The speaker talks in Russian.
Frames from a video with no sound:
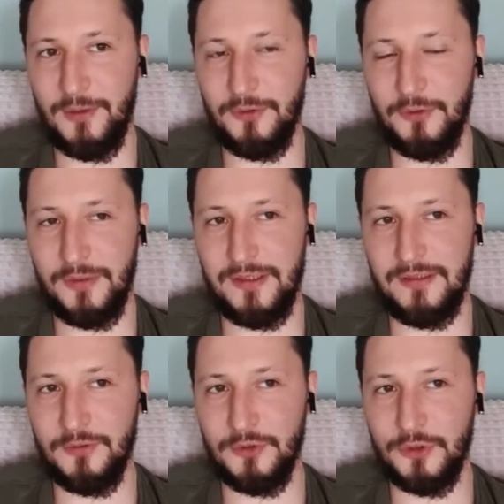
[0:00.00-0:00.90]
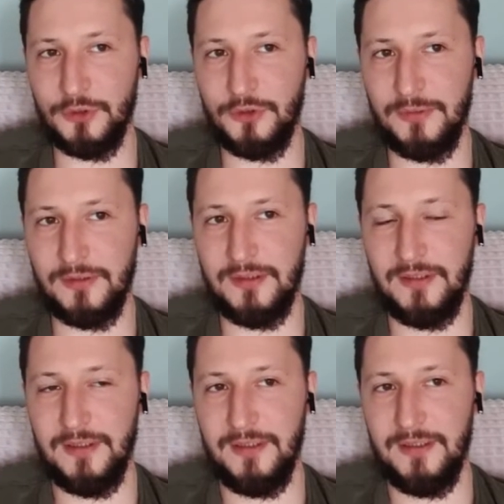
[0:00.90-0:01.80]
придумать, но ну, еще
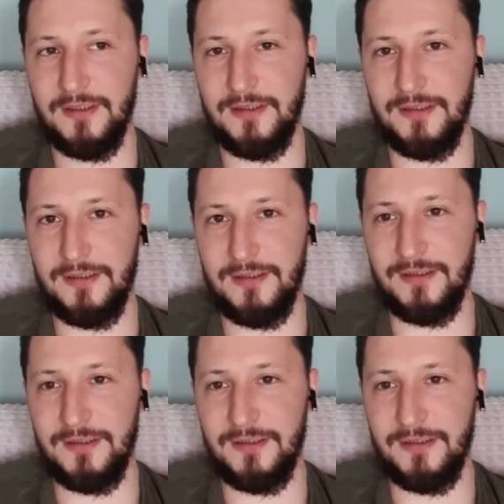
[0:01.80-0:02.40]
чтобы э,